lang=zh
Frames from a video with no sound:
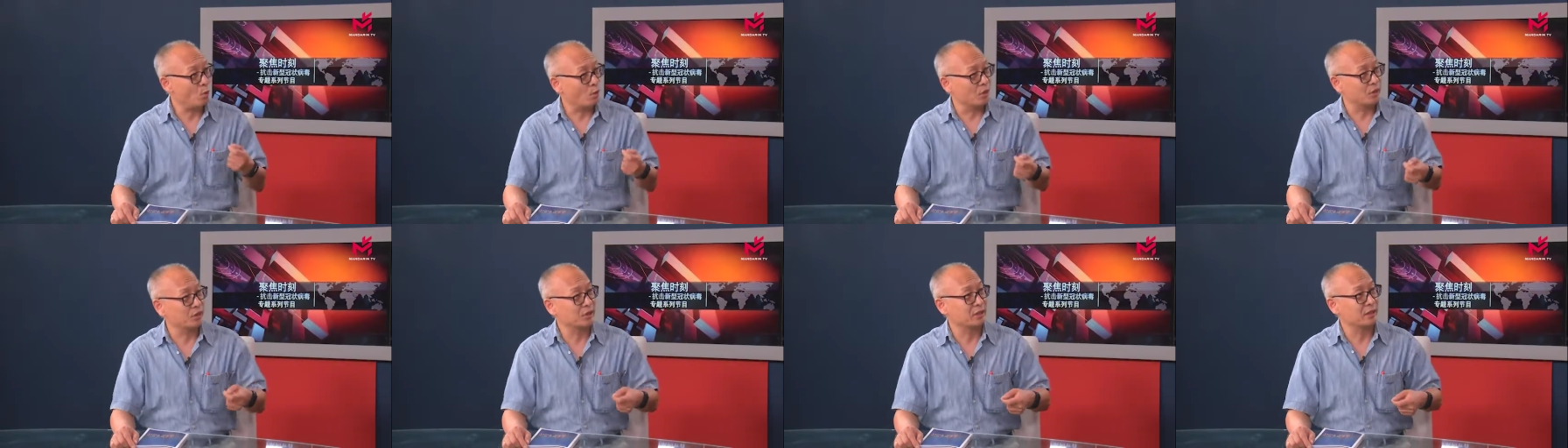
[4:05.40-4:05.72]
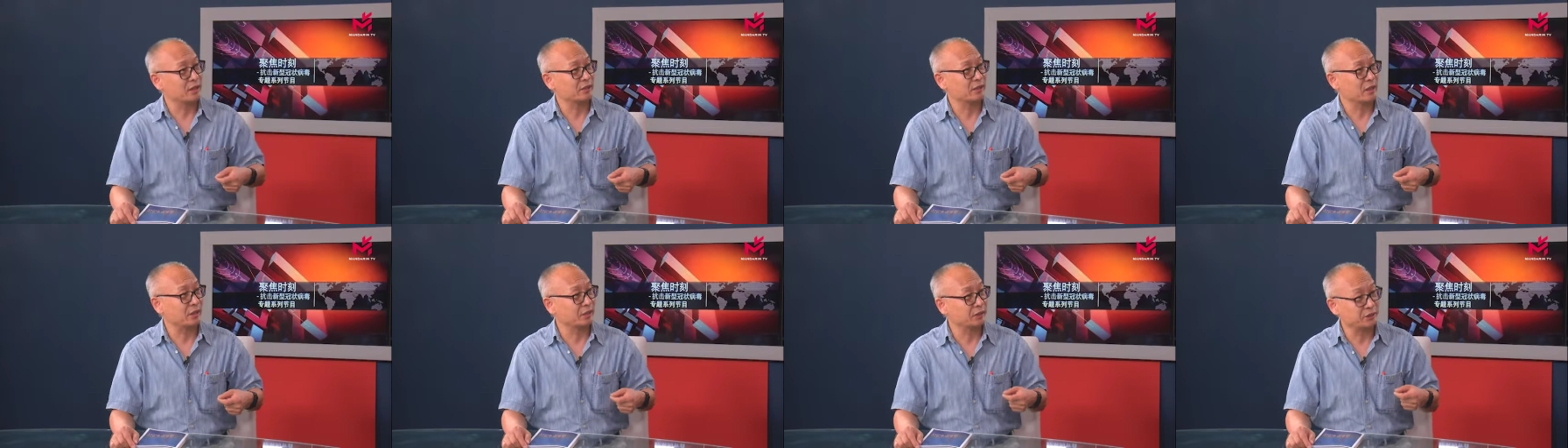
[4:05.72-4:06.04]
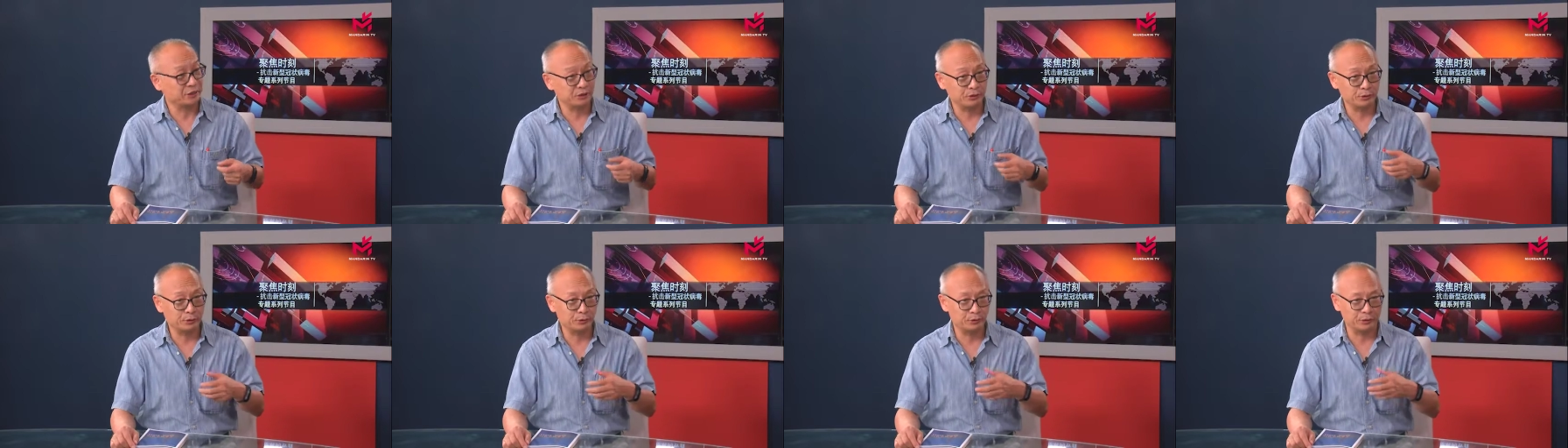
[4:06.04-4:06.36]
车，当
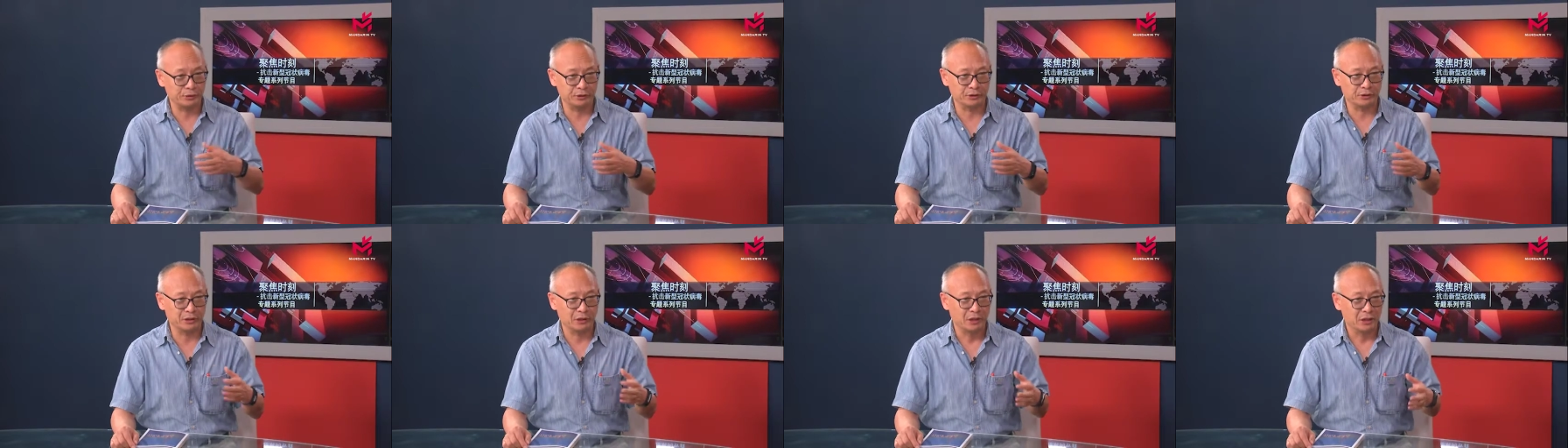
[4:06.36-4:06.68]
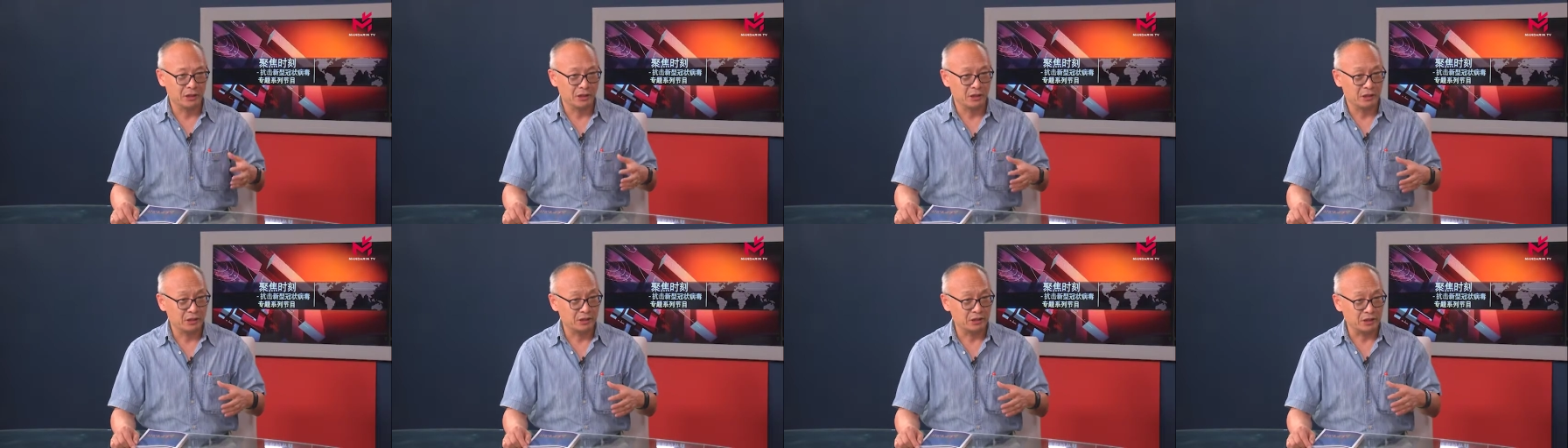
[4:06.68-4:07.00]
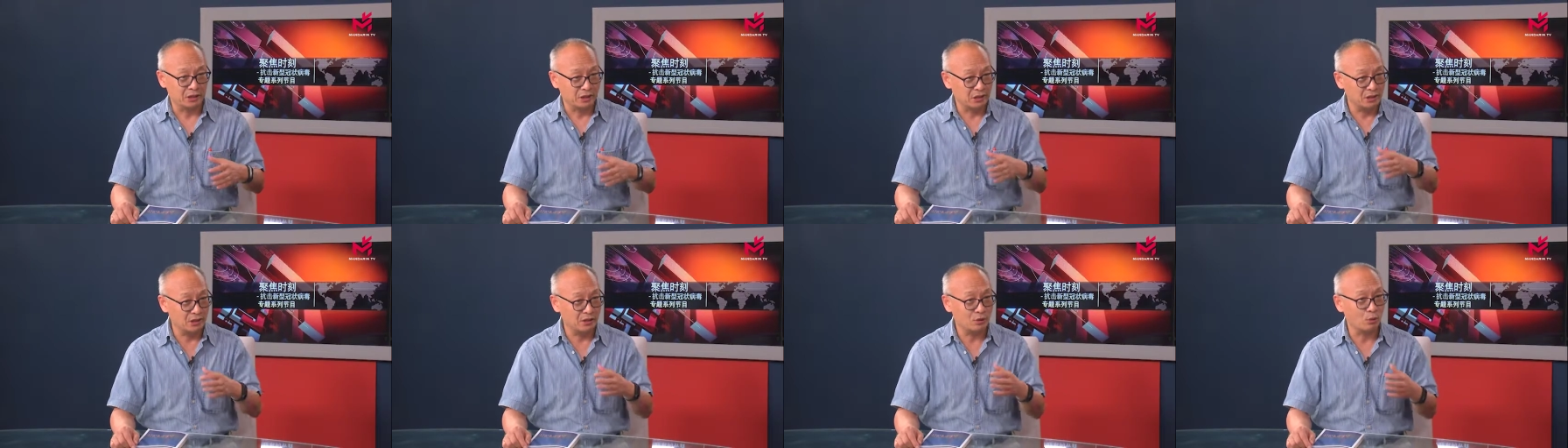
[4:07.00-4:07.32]
时就是
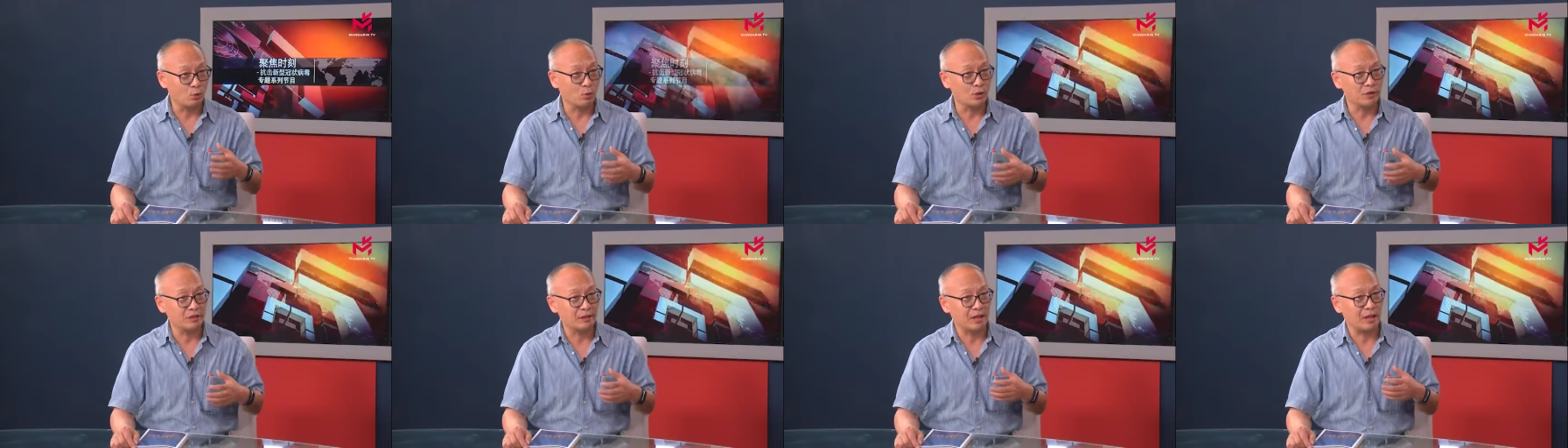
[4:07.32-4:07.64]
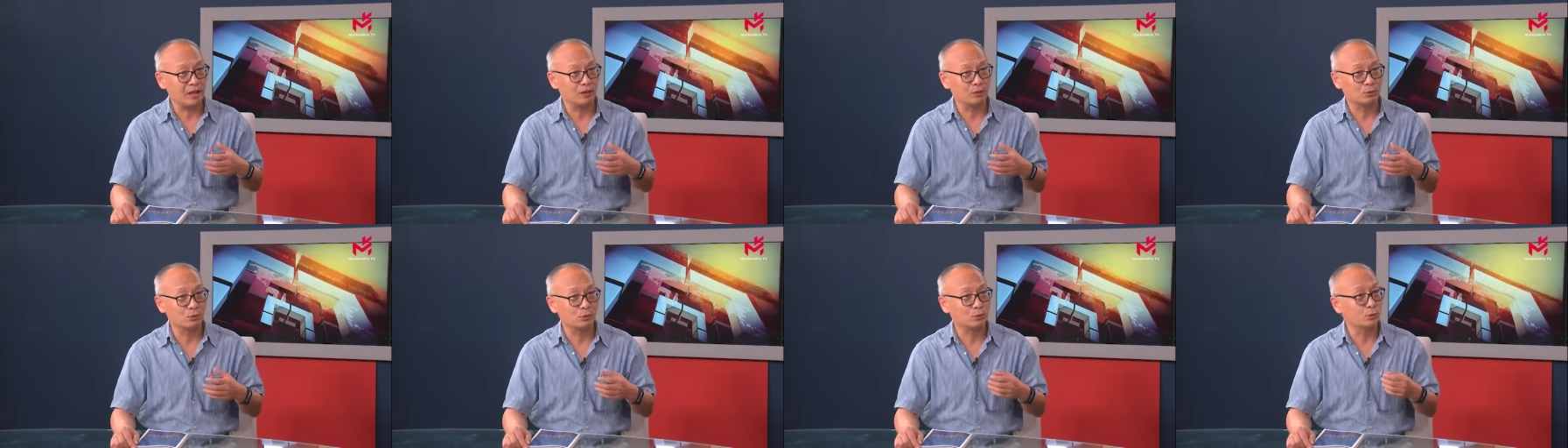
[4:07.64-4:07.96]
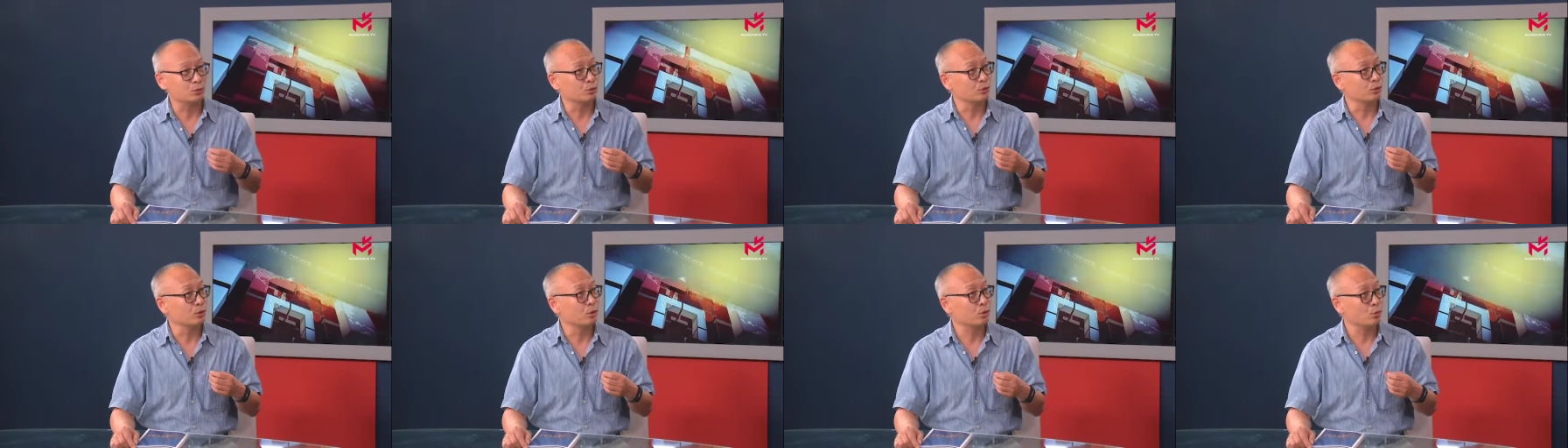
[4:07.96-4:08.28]
整个国家都
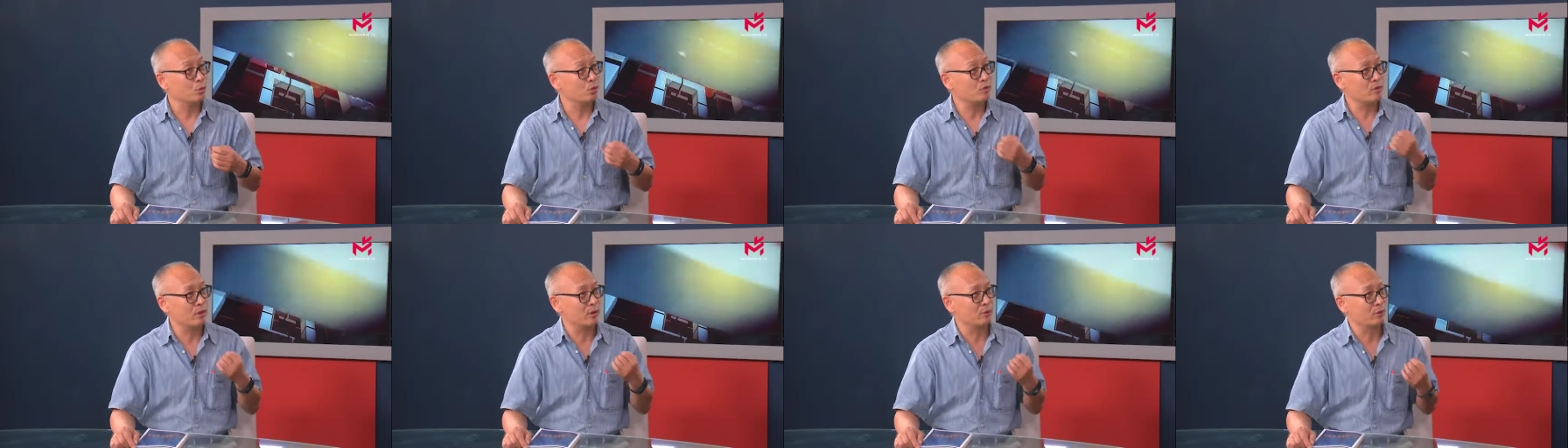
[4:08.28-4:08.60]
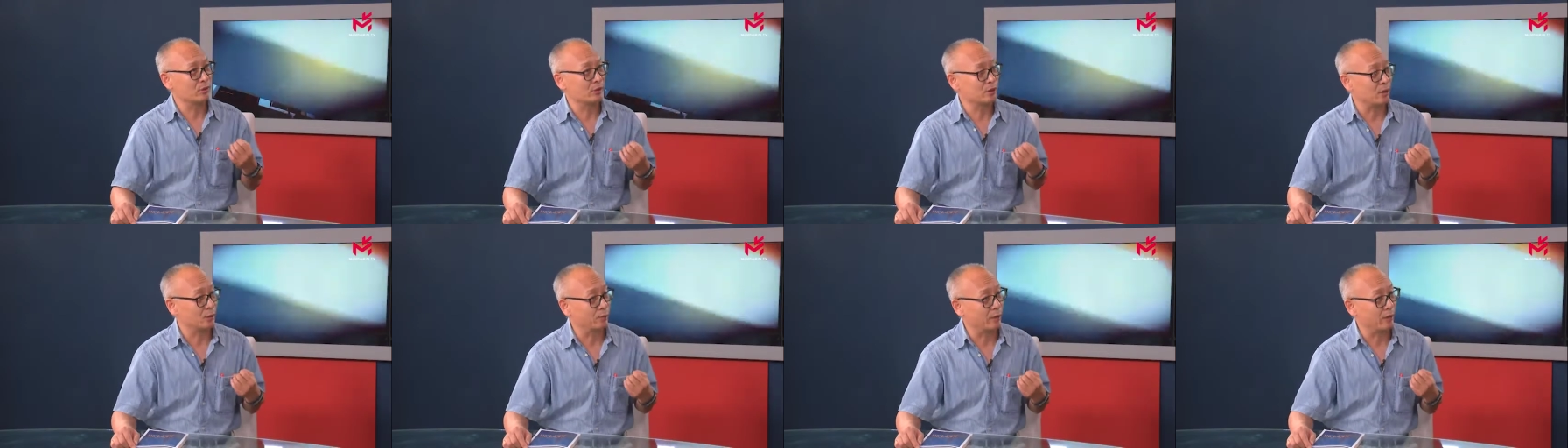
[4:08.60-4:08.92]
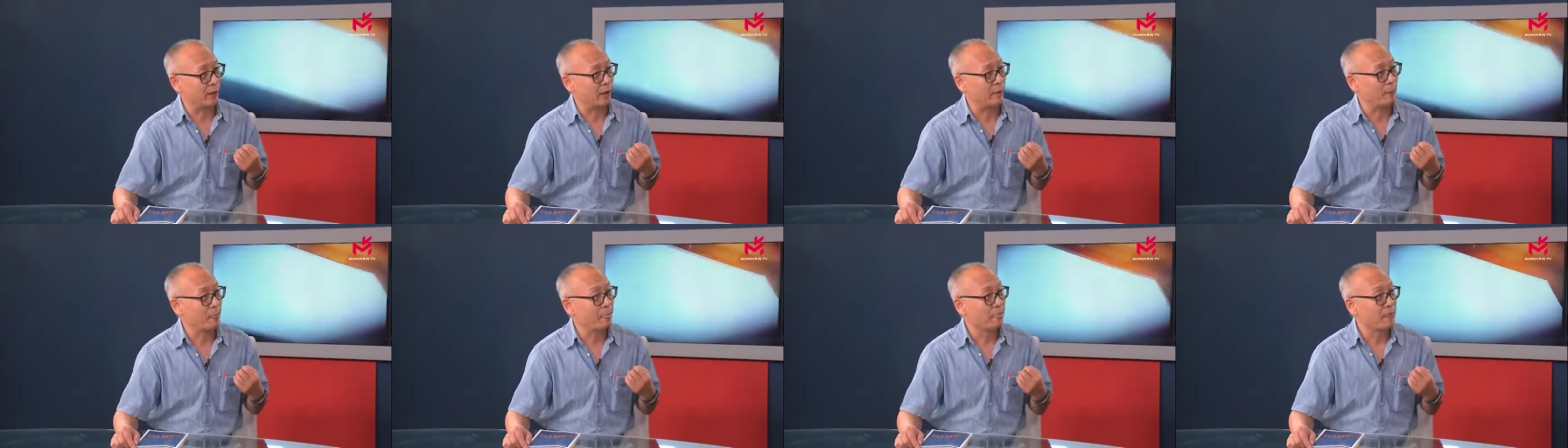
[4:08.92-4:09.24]
处于混乱的状
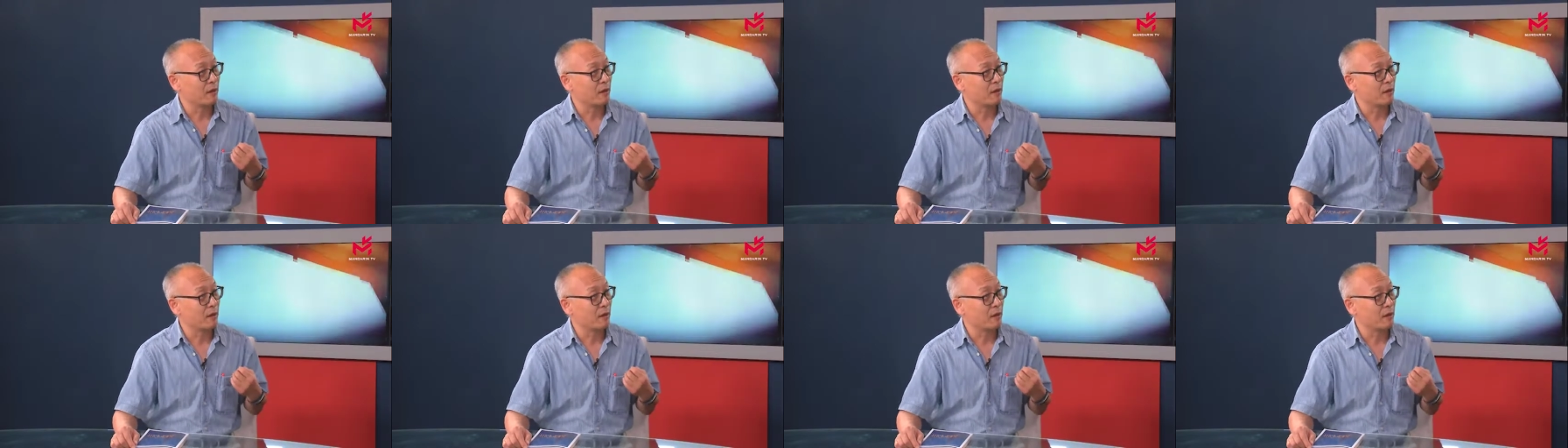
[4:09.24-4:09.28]
态。